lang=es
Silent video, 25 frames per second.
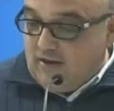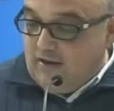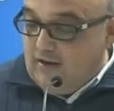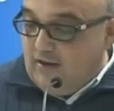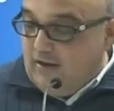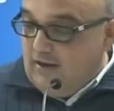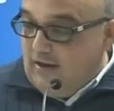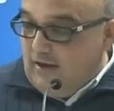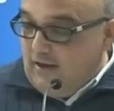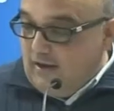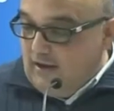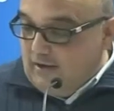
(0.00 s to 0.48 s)

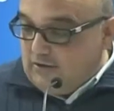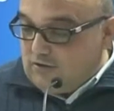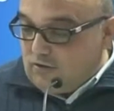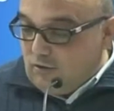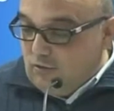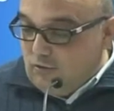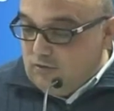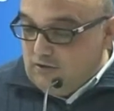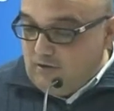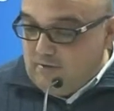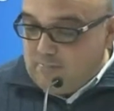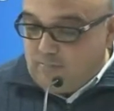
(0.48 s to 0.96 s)
euros
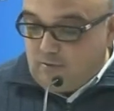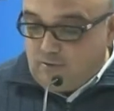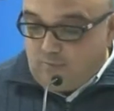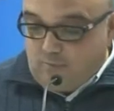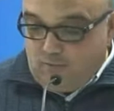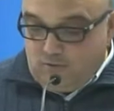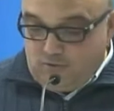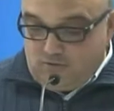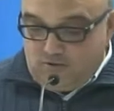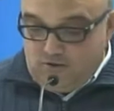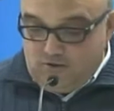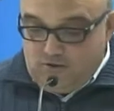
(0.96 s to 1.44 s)
que han
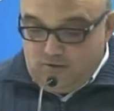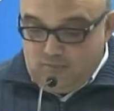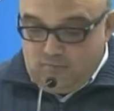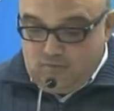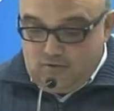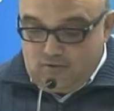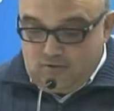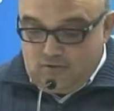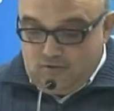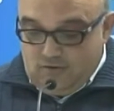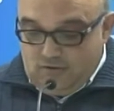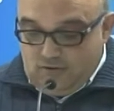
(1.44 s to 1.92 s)
empleado en el
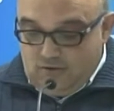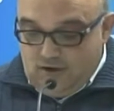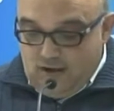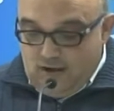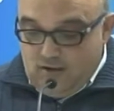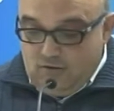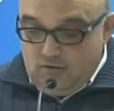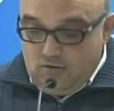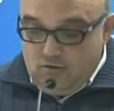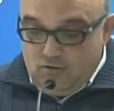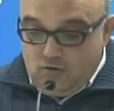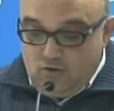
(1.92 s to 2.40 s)
pago de
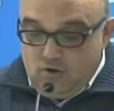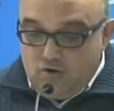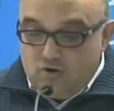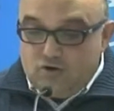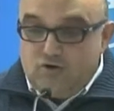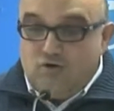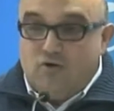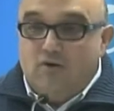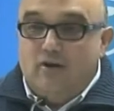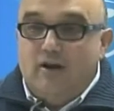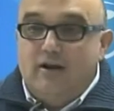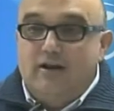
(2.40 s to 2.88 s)
atrasos.
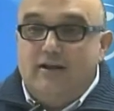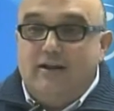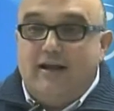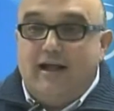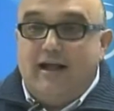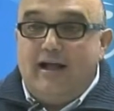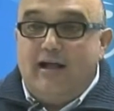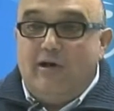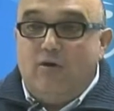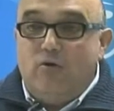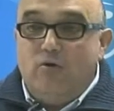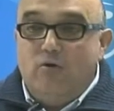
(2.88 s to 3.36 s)
La
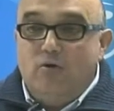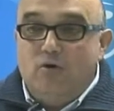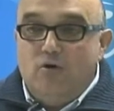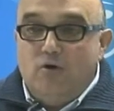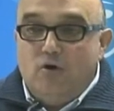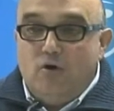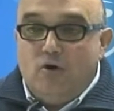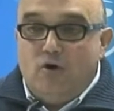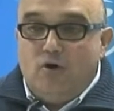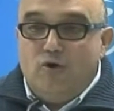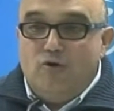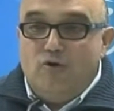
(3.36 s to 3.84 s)
directiva de
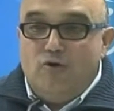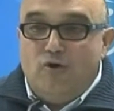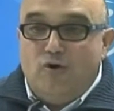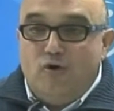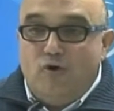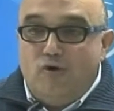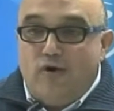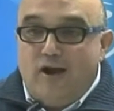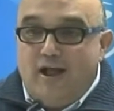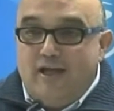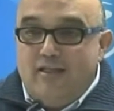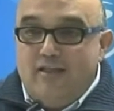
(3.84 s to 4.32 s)
la
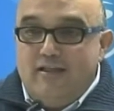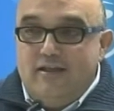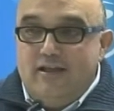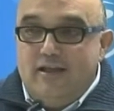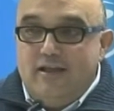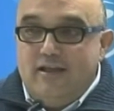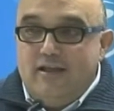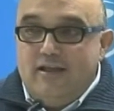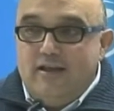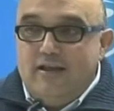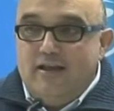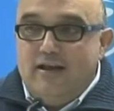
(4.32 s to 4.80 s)
asociación
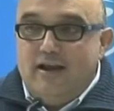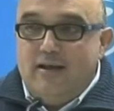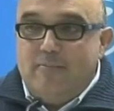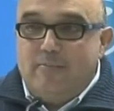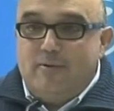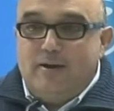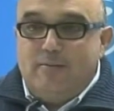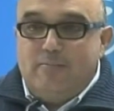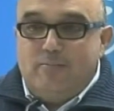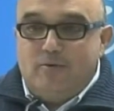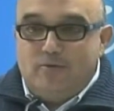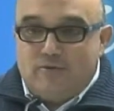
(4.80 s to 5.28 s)
se ha puesto en
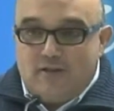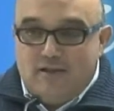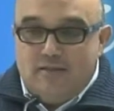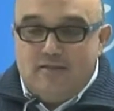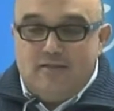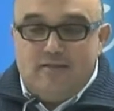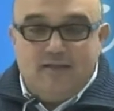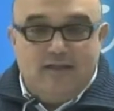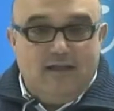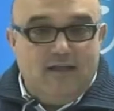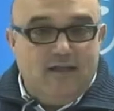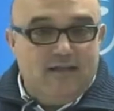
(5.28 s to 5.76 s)

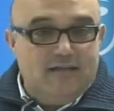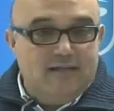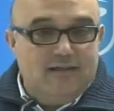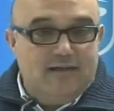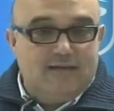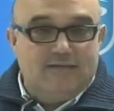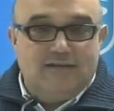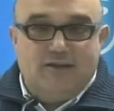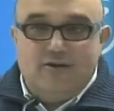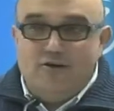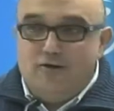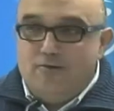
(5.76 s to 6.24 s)
contacto
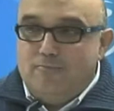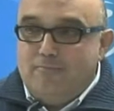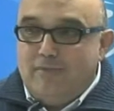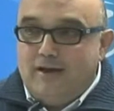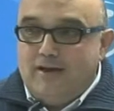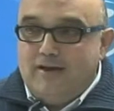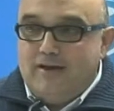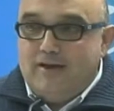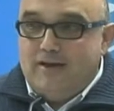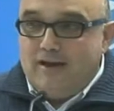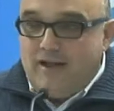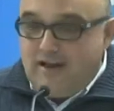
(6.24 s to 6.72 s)
incluso con el
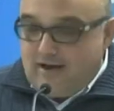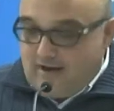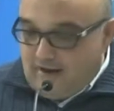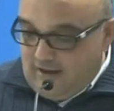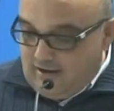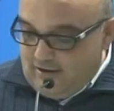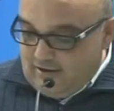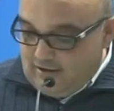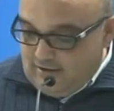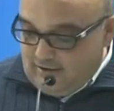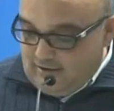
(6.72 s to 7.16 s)
defensor del pueblo